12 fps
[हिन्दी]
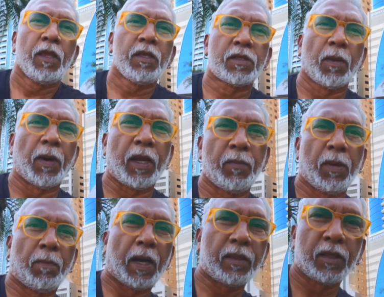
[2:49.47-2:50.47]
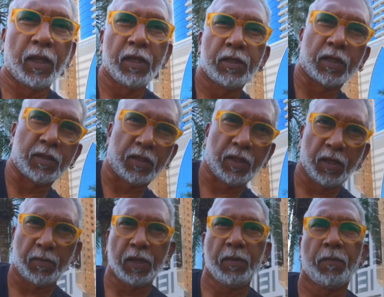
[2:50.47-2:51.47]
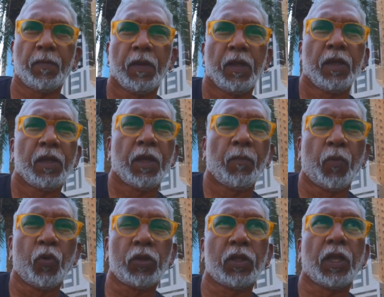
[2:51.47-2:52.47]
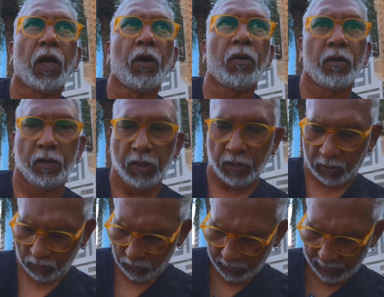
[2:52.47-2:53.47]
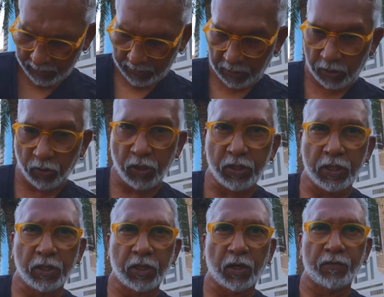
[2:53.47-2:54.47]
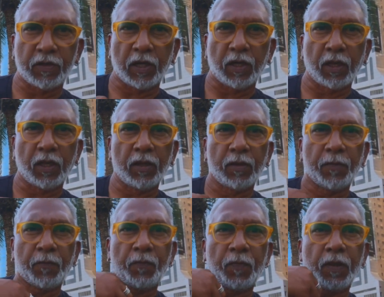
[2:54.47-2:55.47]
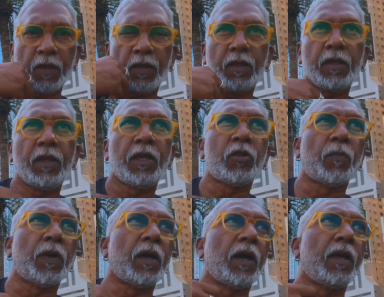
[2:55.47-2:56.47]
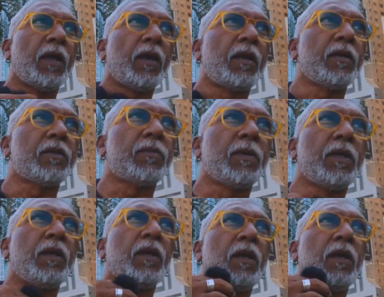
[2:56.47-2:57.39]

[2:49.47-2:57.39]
इसके बारे में बात करी जा सकती है भाई कि भूत क्या ये क्यों लटक ये तो नीचे की तरफ चला गया है यही तो पंगा है यार इसमें